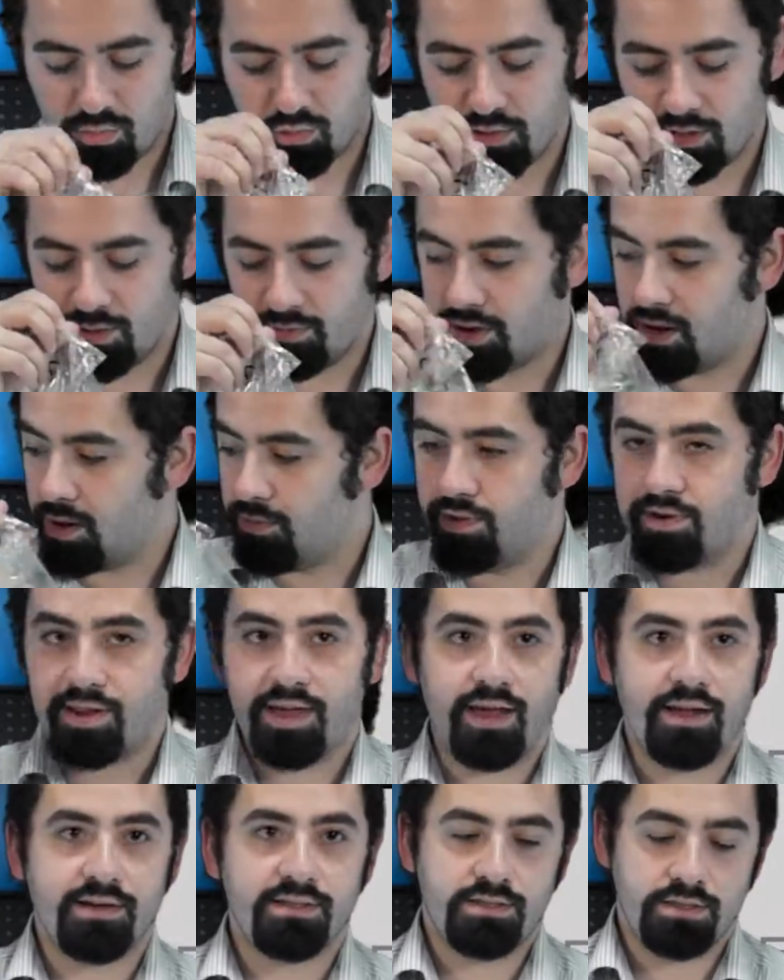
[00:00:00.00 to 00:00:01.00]
Bununla beraber
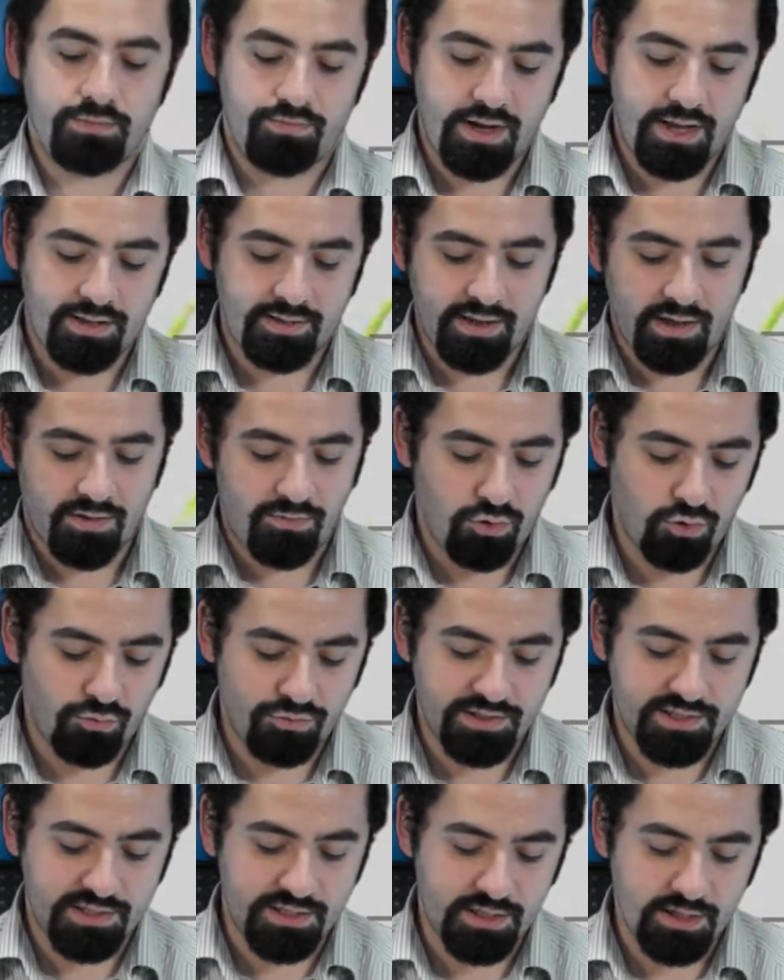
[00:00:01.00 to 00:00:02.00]
eğer ben DV
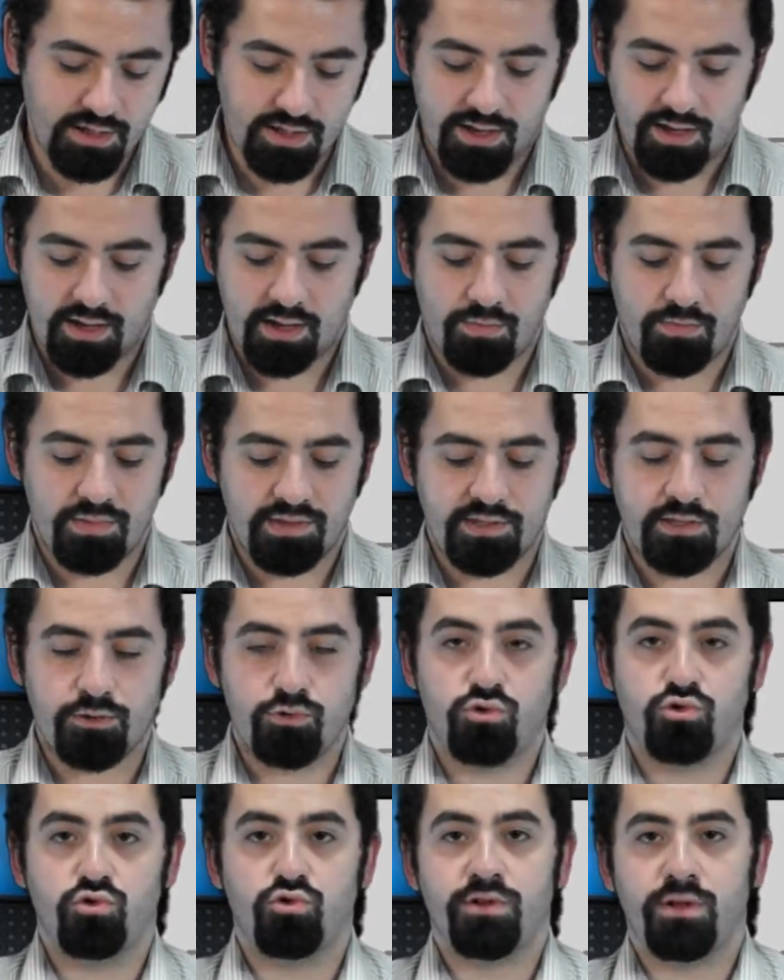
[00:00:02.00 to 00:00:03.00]
ofisi e, masa
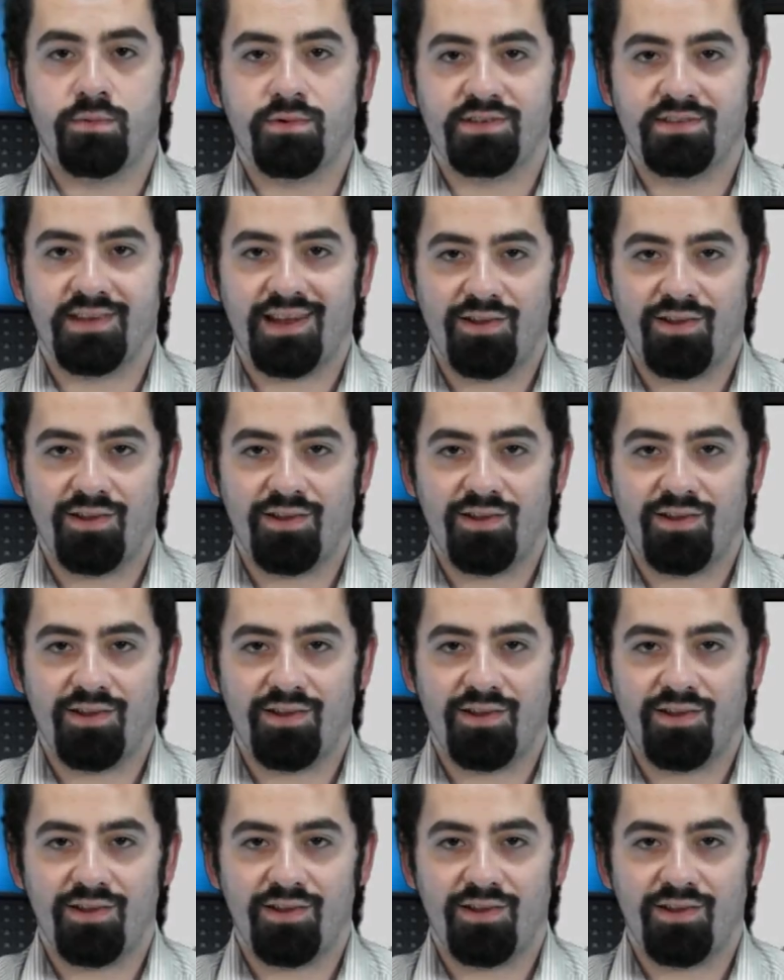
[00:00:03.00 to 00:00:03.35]
üstünde bir